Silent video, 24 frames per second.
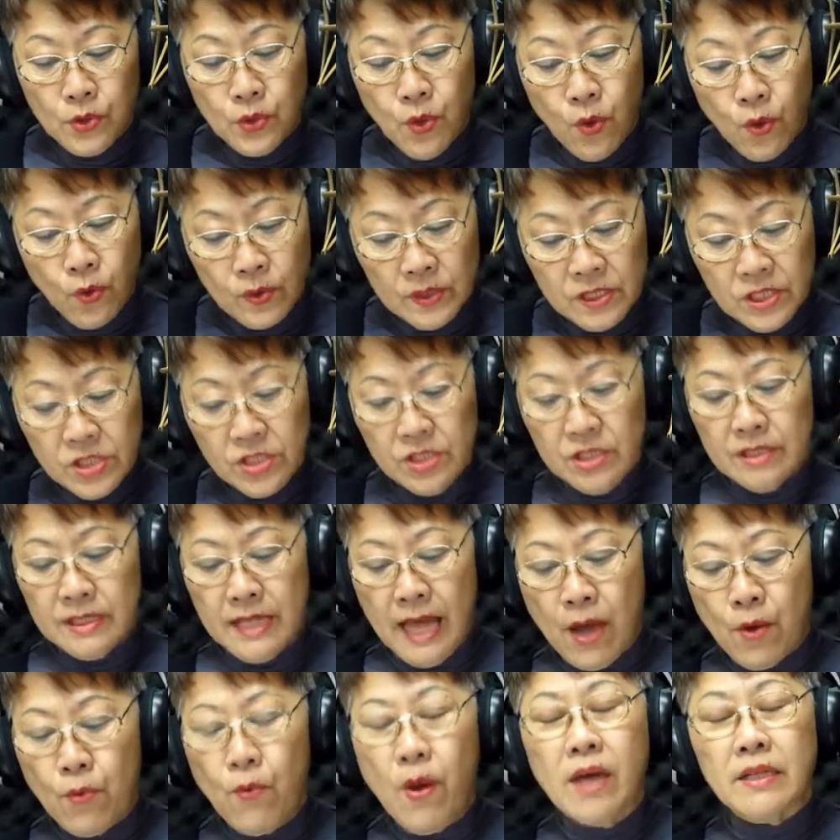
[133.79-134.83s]
永志
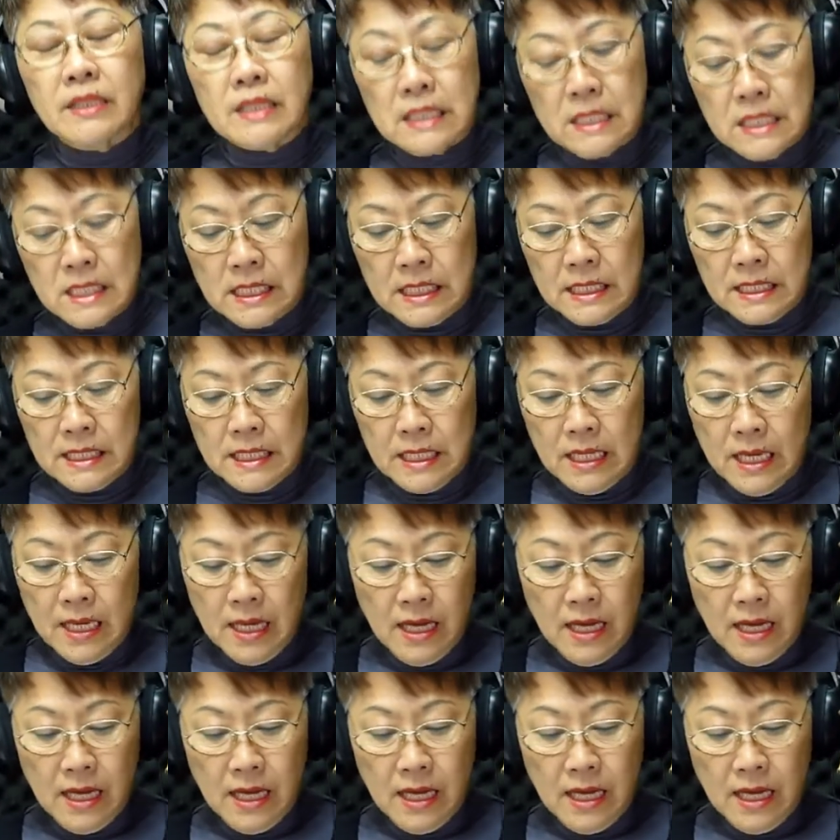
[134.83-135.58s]
难忘的日子